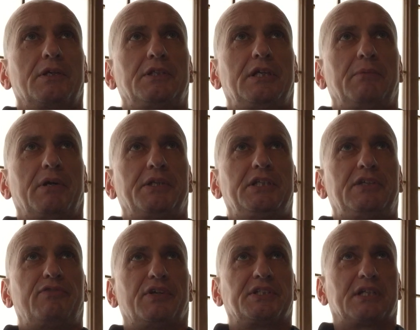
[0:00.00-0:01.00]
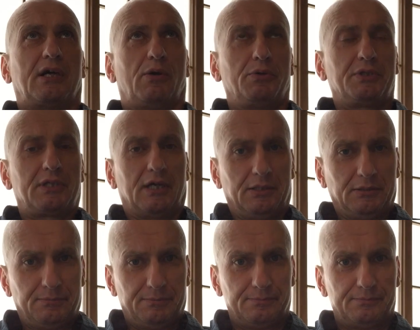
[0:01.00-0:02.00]
dem man nicht vertrauen
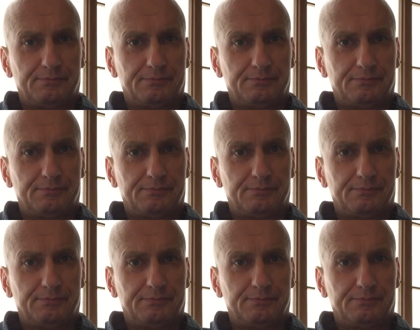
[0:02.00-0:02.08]
kann